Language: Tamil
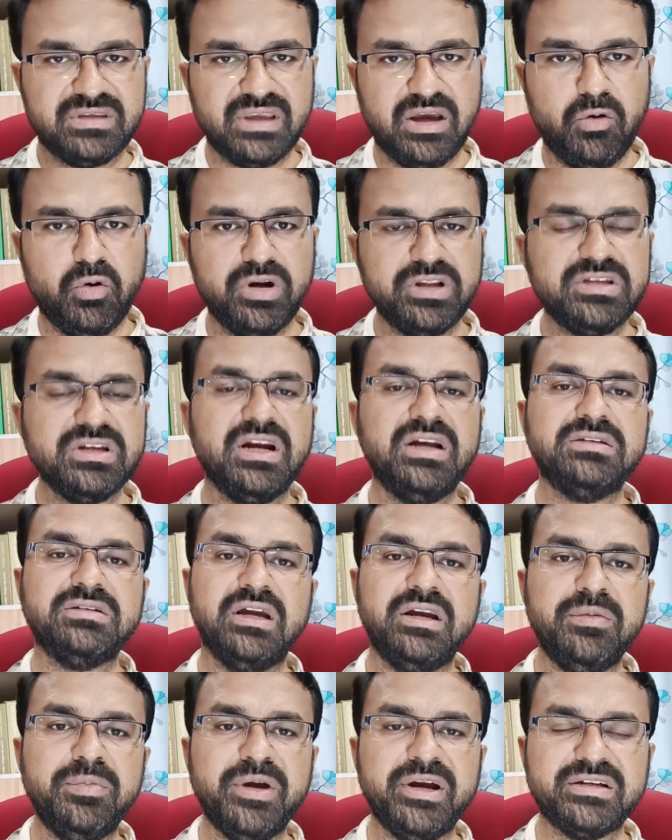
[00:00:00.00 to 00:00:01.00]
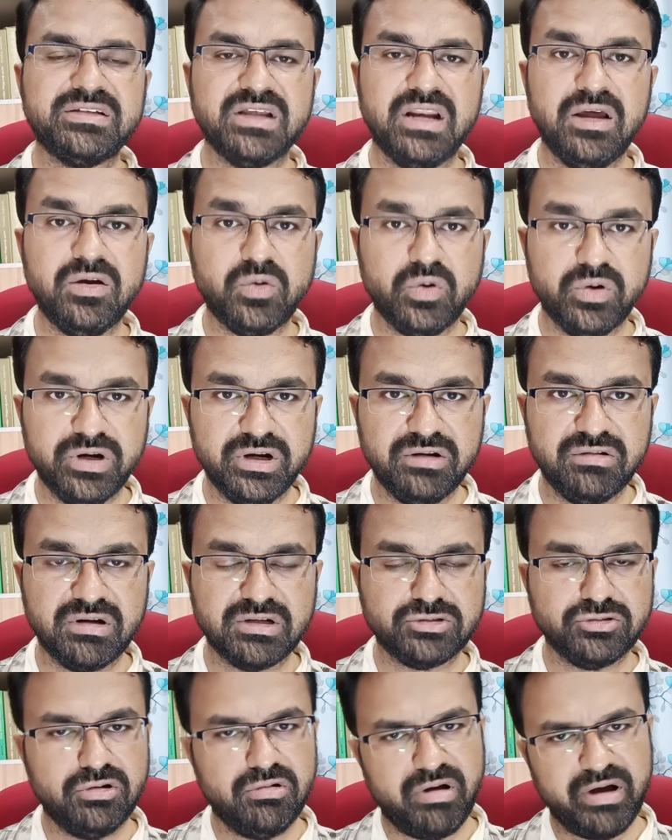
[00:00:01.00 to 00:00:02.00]
ஒரிஜினல் சர்டிஃபிகேட்ஸ் எல்லாம் கொண்டுகிட்டு
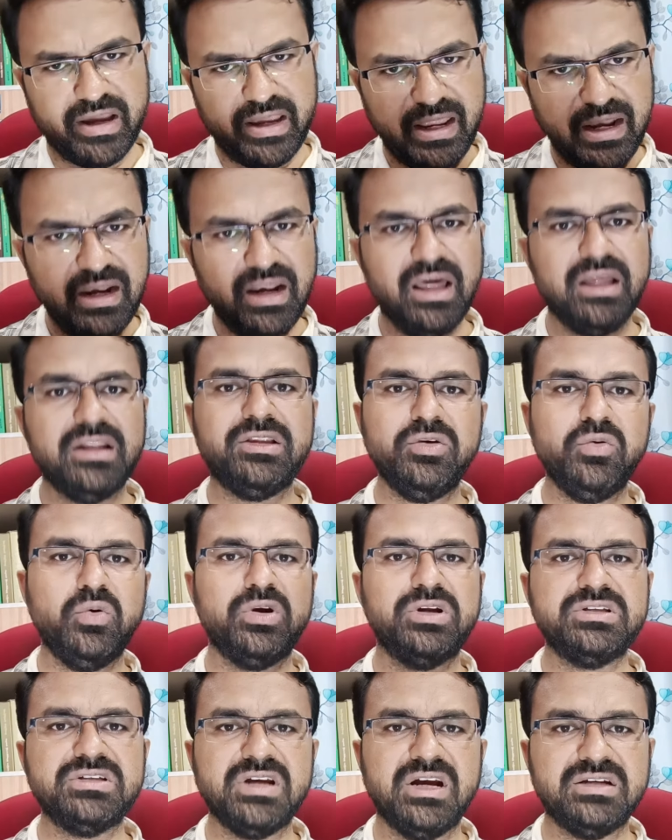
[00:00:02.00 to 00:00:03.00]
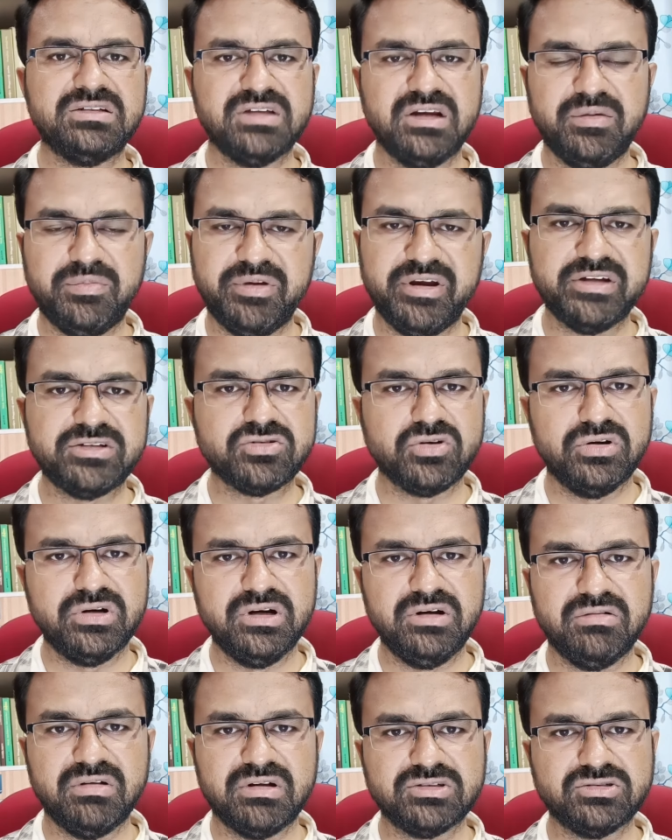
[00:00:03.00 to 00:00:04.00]
வர சொல்லுவாங்க எல்லாத்தையும் ஒரிஜினல் சர்டிஃபிகேட்ஸ்
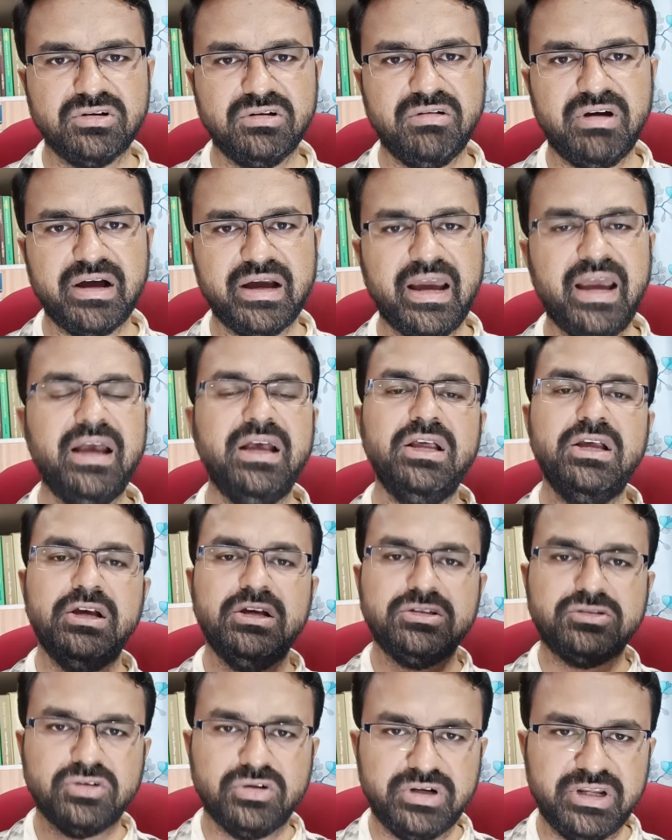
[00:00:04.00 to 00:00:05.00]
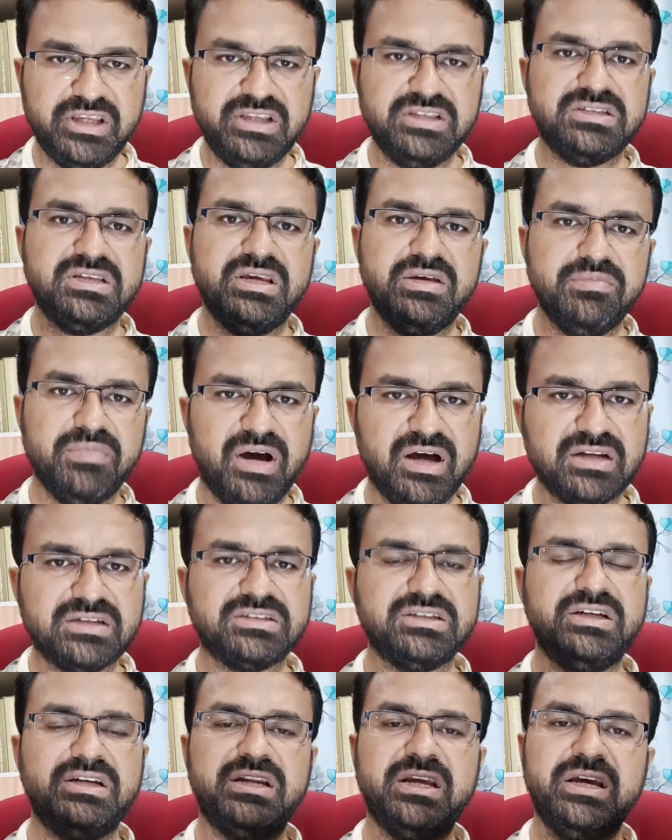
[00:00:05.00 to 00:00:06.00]
கொண்டுகிட்டு வர சொல்லுவாங்க ஸோ டிசி மார்க்
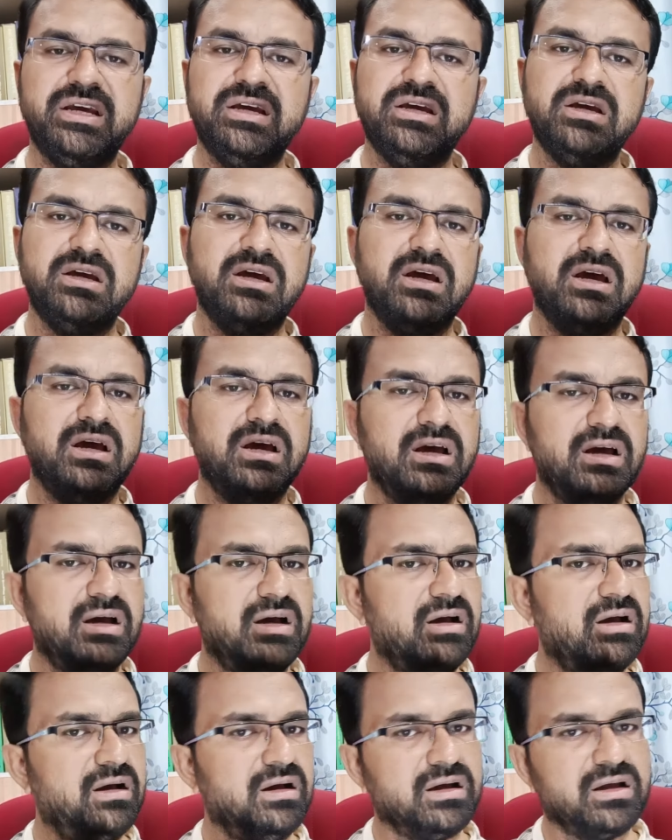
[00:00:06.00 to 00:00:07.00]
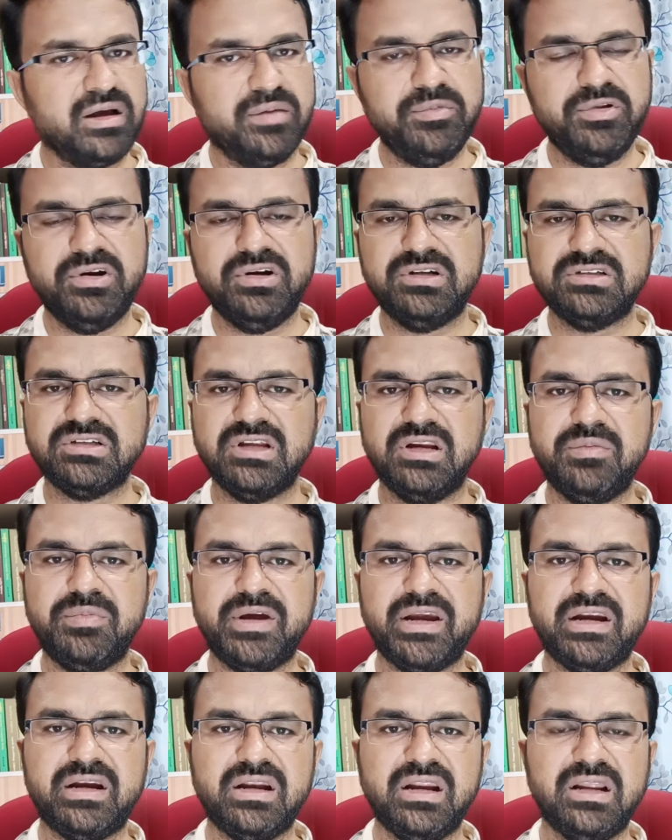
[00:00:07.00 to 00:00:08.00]
ஷீட்டு
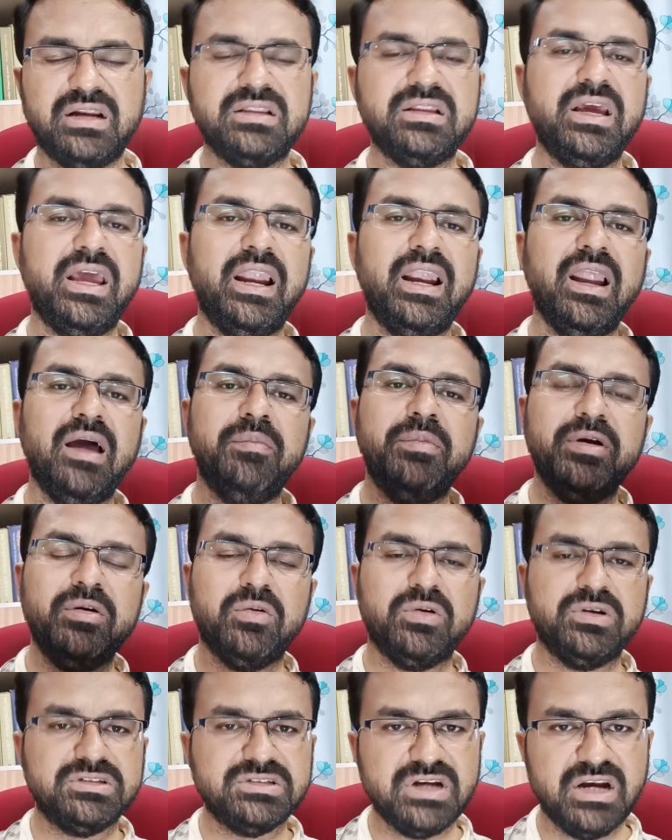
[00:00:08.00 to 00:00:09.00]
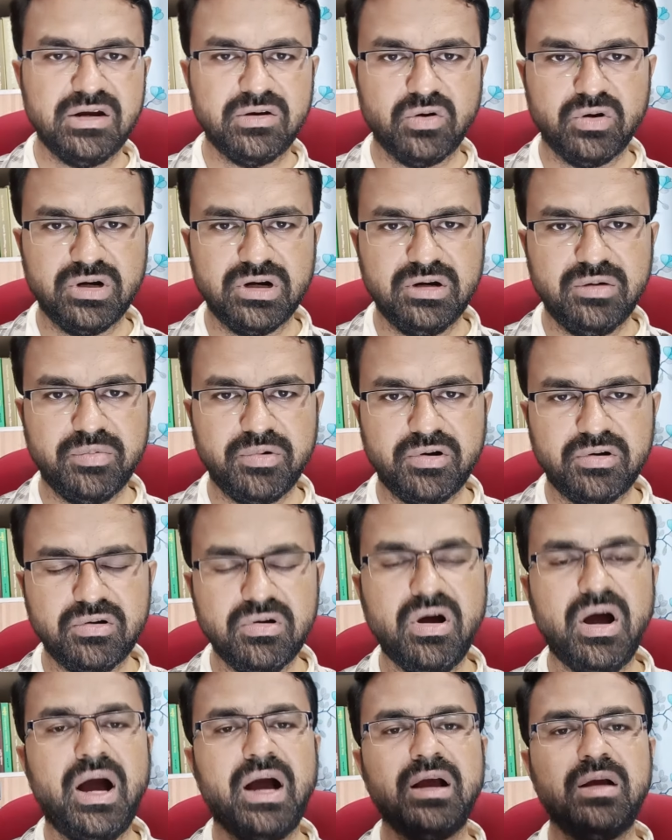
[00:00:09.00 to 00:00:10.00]
கம்யூனிட்டி இருந்து எல்லாமே ஒரிஜினல் கொண்டுக்கிட்டு
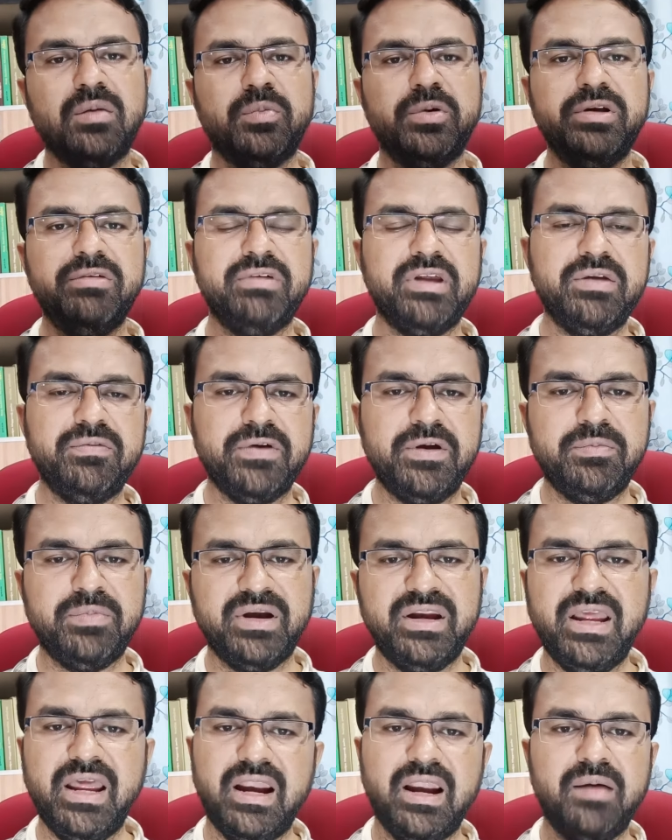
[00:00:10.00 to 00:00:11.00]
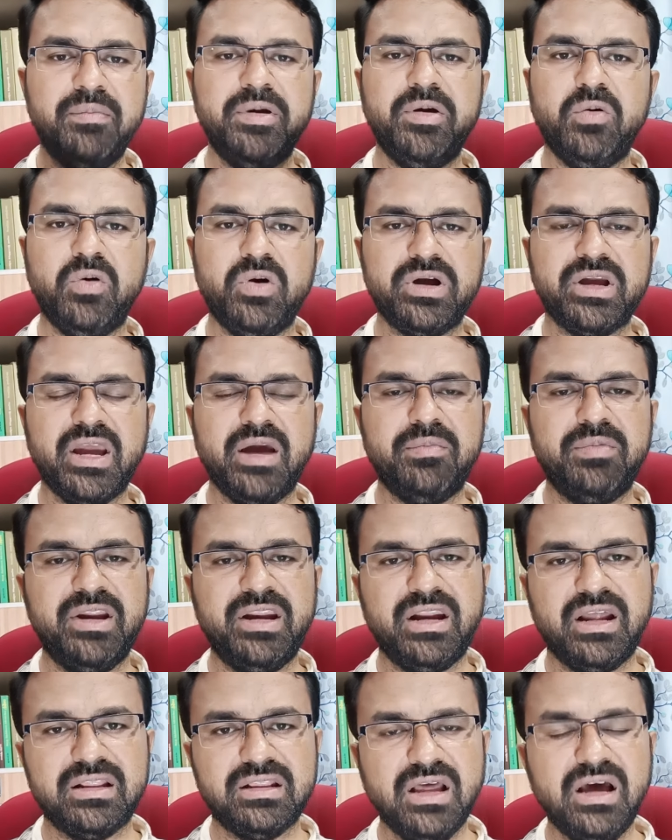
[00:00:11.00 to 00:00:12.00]
போகணும் அங்கே போய் வெரிஃபை பண்ணி எல்லாமே ஓகே
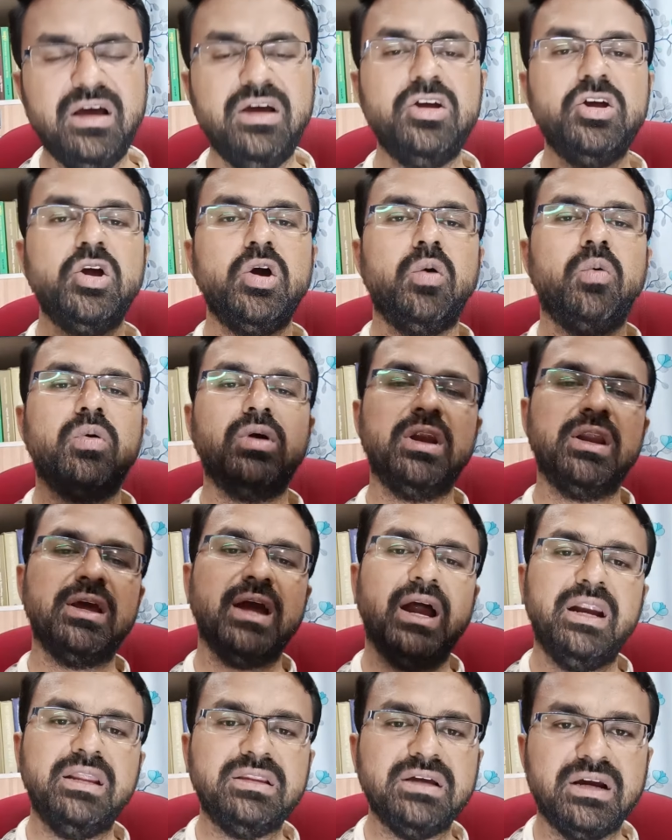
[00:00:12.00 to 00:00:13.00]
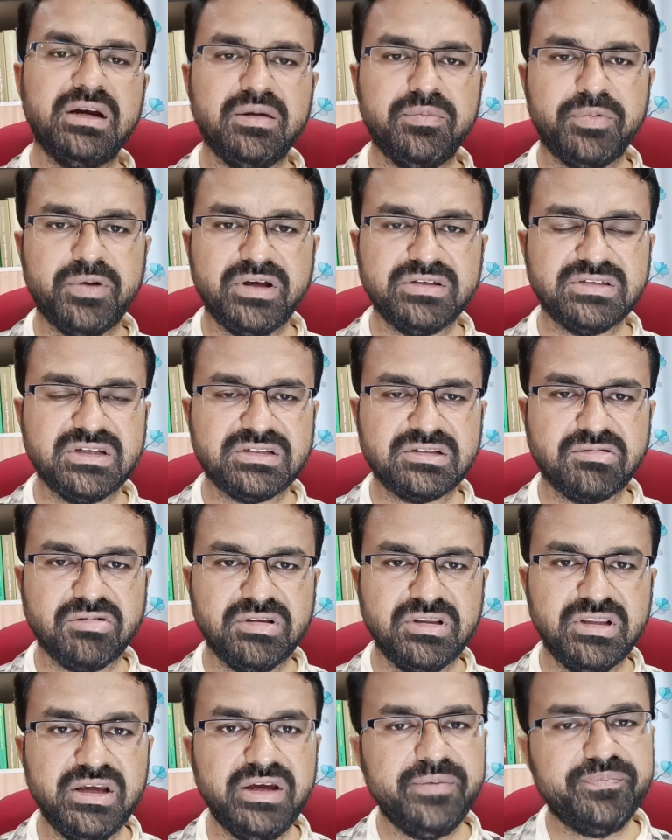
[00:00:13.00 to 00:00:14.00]
அப்படின்னா தான் உங்களுக்கு அடுத்த கட்ட ப்ராசஸ்க்கு
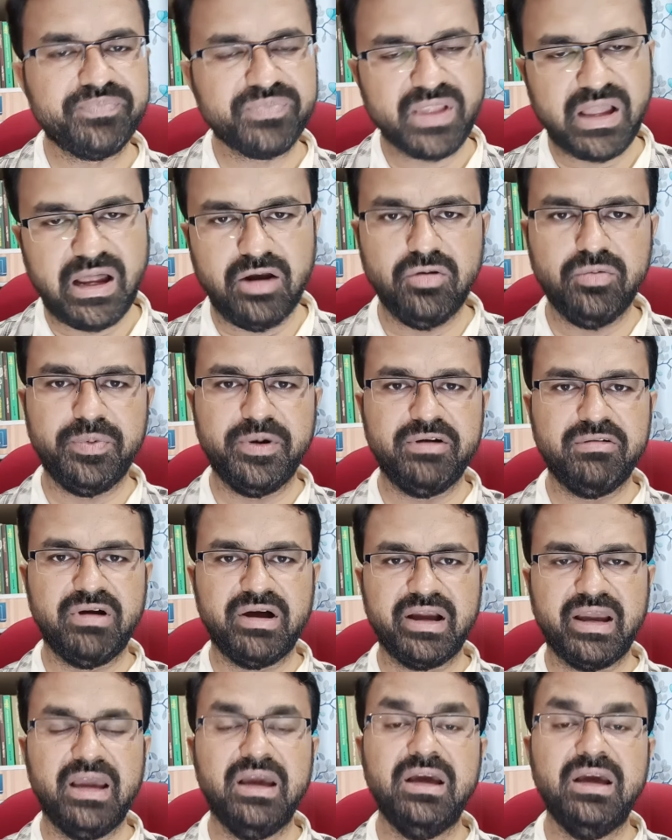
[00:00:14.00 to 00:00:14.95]
வந்து அலோவ் பண்ணுவாங்க